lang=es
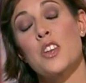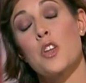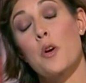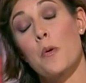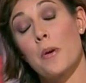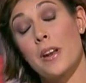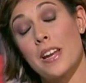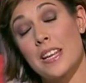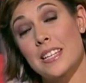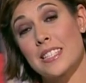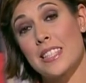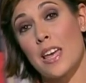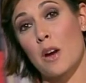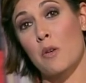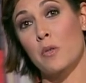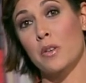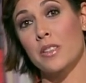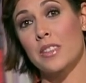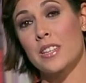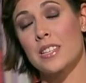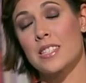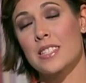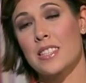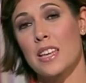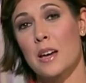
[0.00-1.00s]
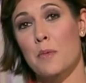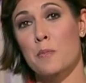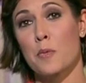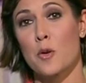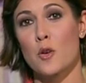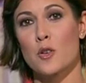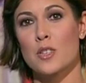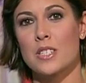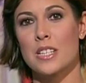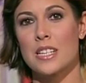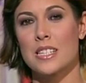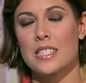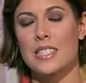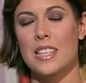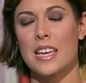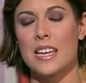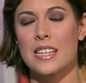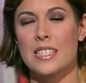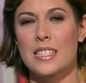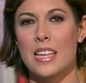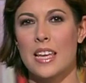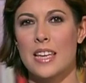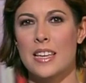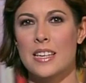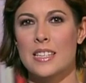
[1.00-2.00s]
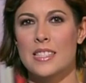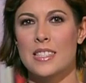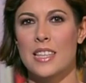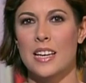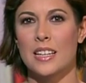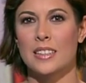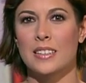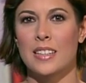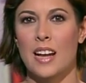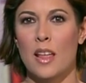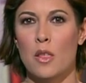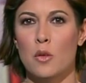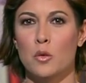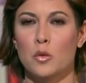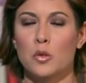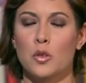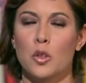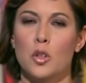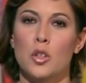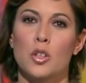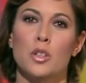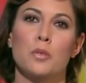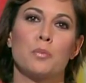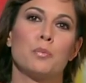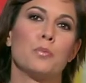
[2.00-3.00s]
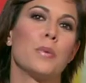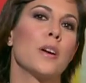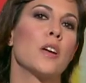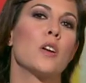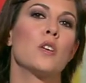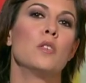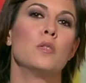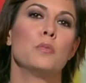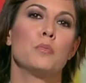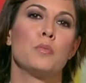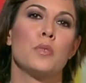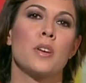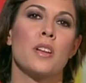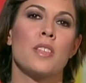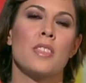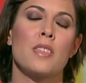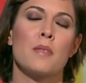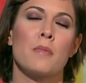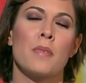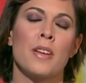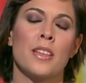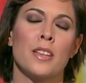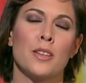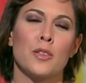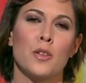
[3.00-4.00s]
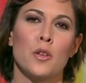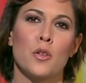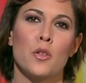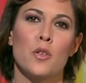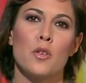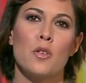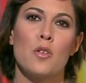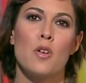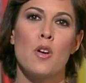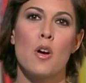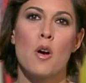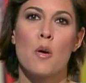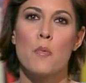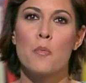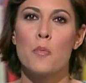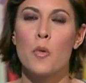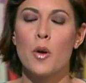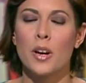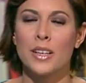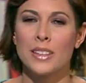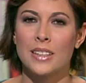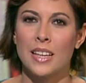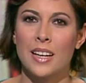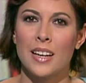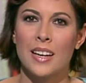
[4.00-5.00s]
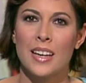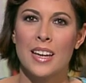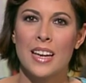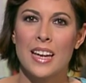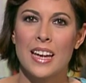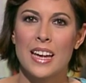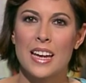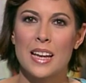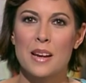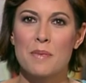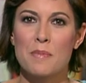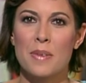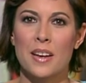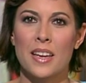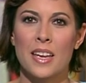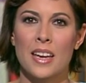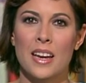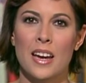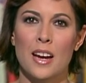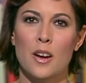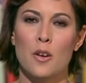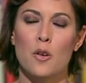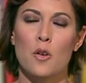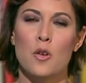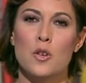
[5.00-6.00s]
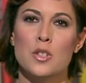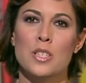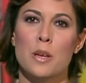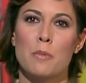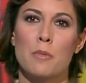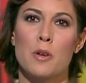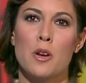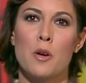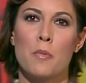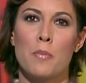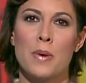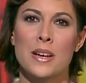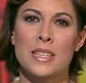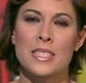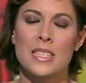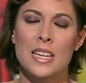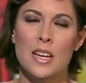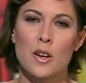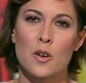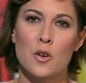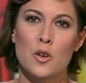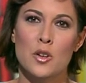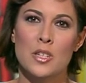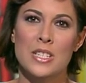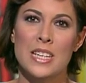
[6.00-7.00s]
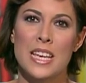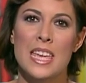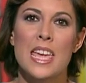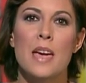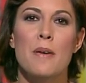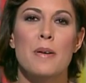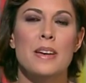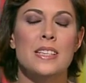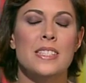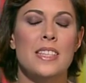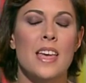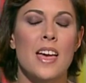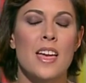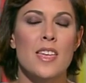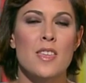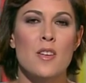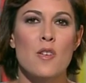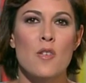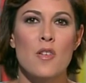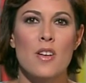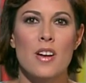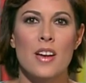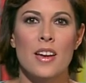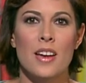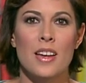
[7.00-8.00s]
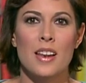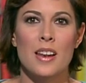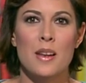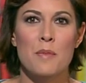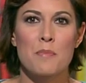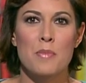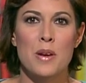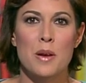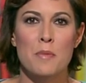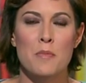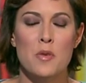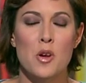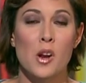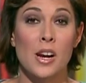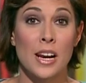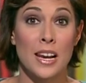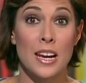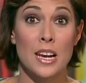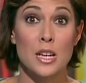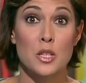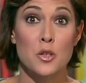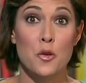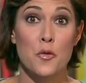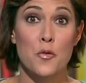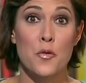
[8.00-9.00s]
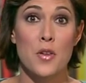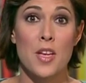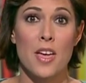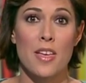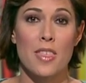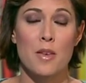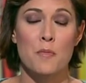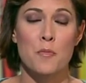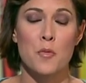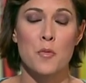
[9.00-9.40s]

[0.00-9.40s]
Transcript: Novelista, cuentista, prosista, ensayista, traductor, pero por encima de todo, poeta. El mexicano José Emilio Pacheco se lleva este año el premio Reina Sofía